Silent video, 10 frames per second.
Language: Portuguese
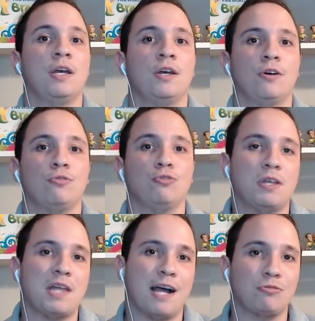do
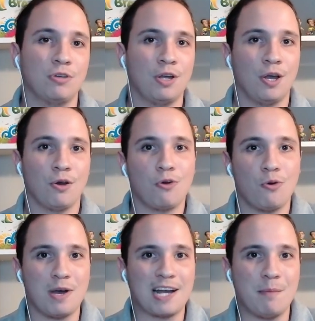Nonato com
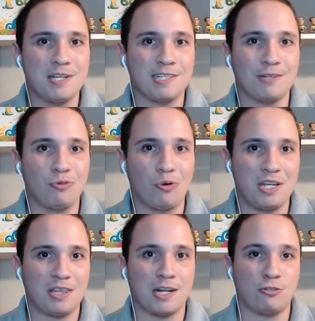a camisa do
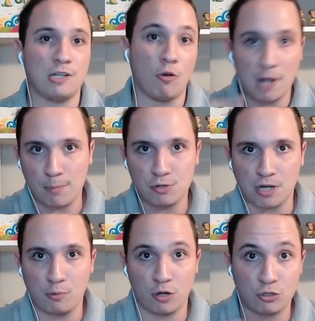Internacional. Membros
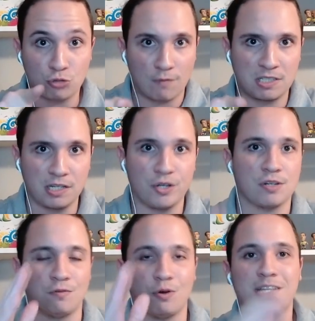campeões, só vocês
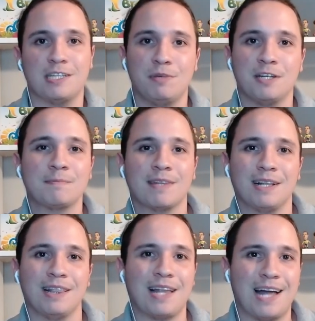vão receber
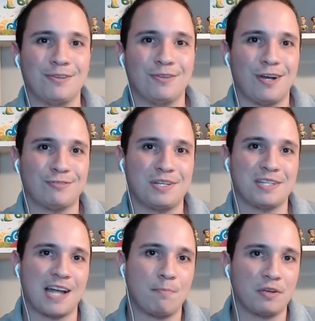lá no nosso
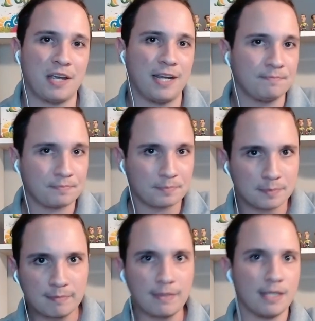WhatsApp, ok?
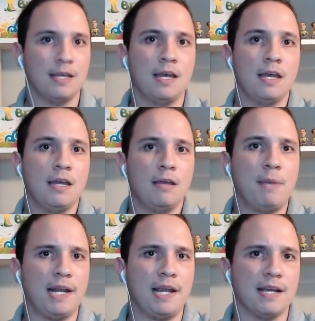
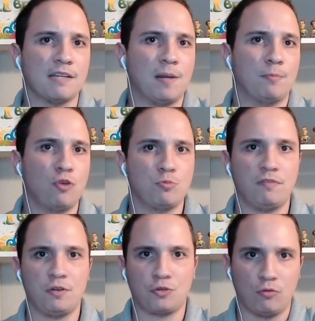Beleza, Felipe,
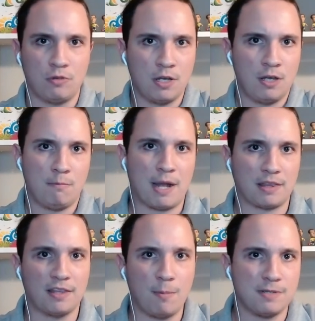2021,
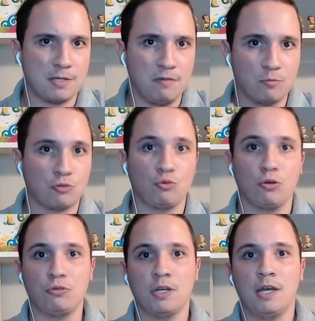matamos aqui, vimos
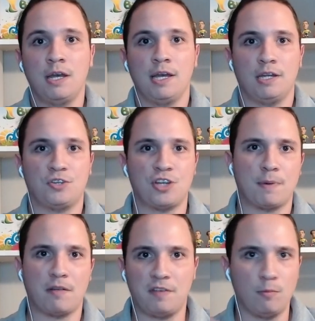tudo que tinha
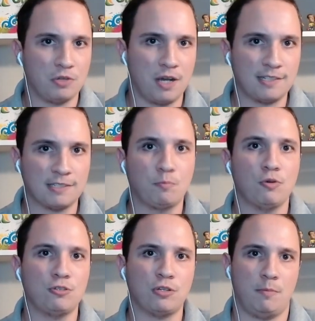para ver, mudança no
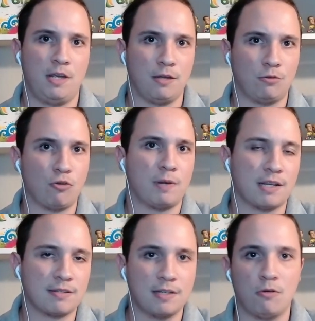posicionamento,
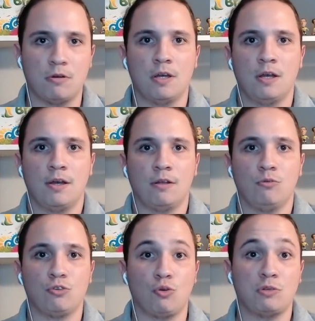comparação
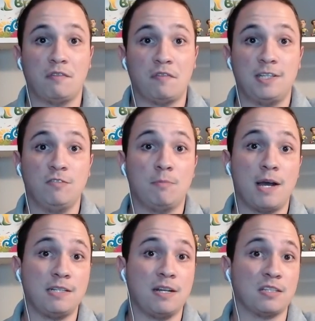no jogo defensivo,
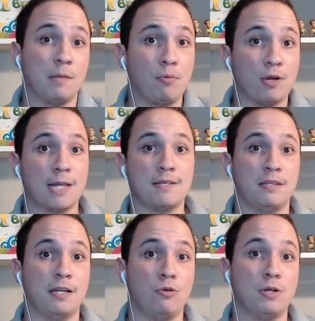mas nas temporadas
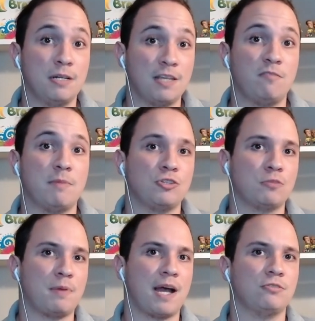anteriores ele teve mais
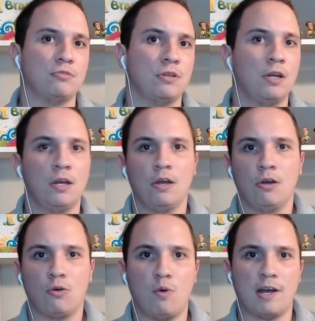espaço
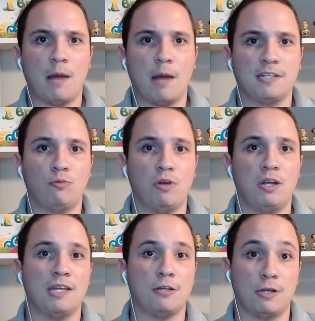com a camisa do
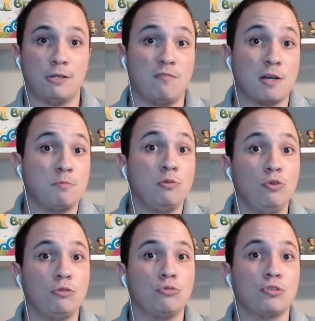Internacional, teve mais
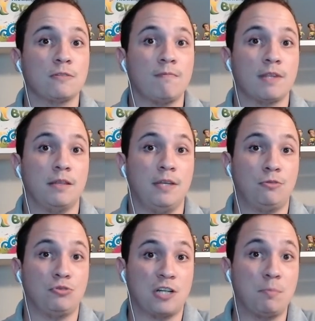minutos dentro
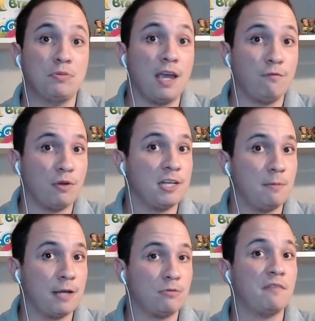de campo, teve um
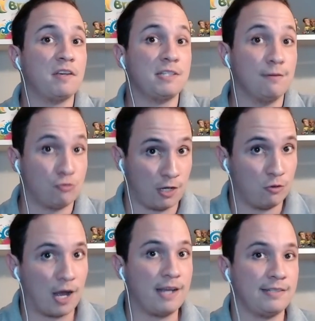rendimento defensivo jogando,
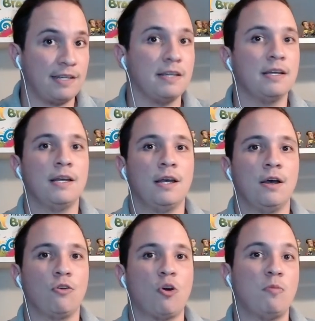aí sim,
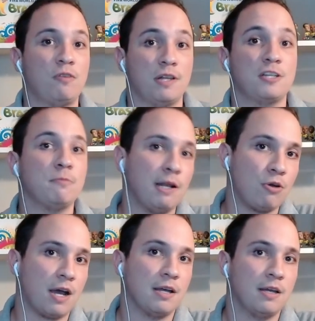como volante
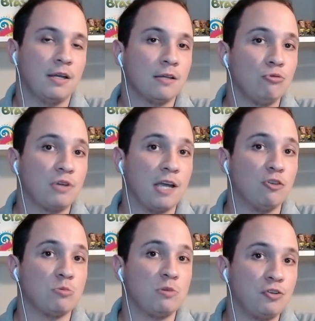melhor do que em
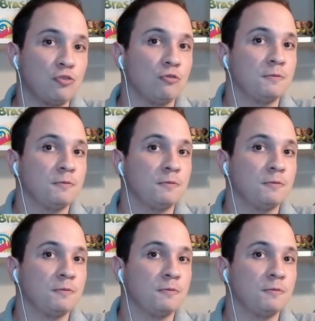2021.